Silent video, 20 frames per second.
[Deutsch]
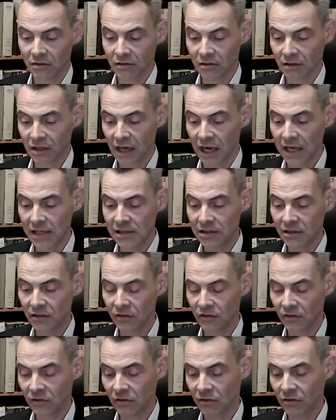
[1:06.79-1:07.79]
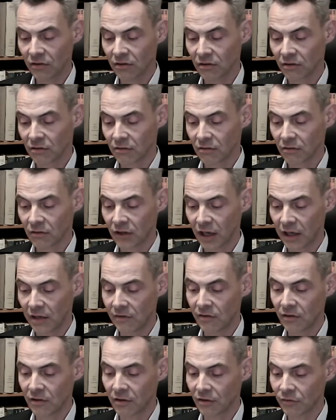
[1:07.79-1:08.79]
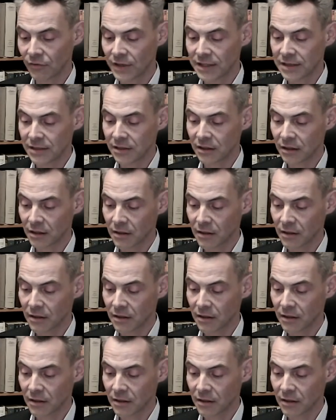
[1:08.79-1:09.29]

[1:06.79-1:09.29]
kaltes, salziges Wasser.